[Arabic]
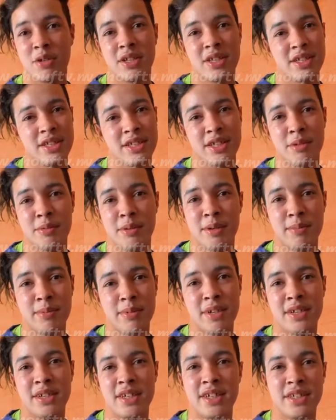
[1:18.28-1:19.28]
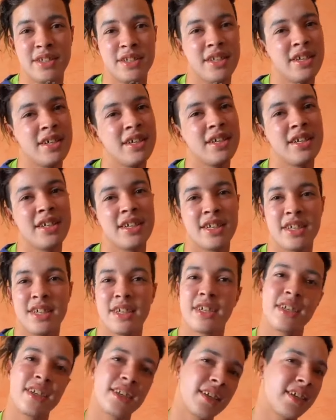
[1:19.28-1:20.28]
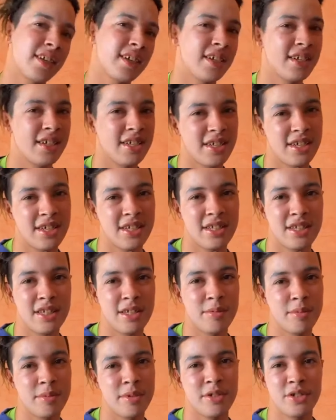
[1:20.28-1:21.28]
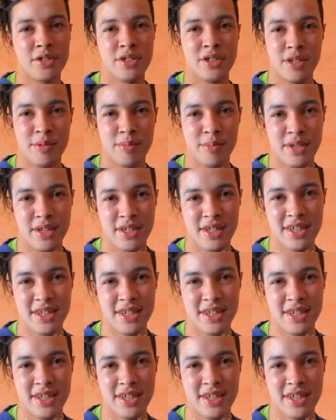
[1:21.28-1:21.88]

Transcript: كيقول انا ندير مع البلان هذا غدا مبقاش ندير